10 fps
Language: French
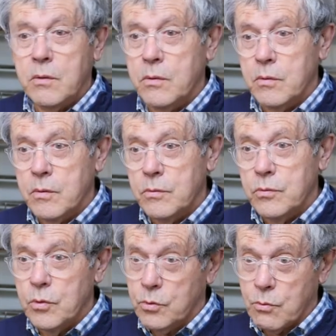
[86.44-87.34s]

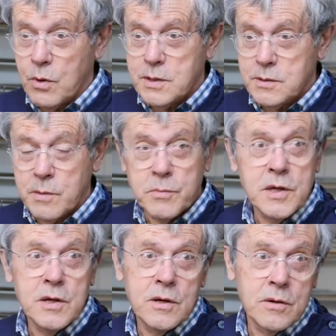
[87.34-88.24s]
deux, trois
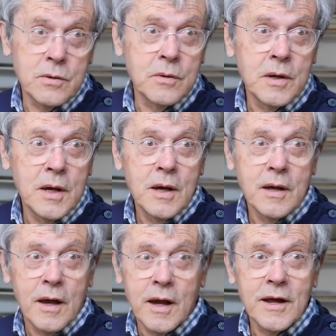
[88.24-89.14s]
amis,
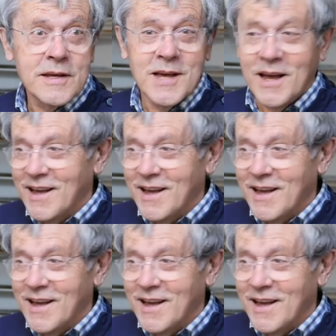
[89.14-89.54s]
hélas,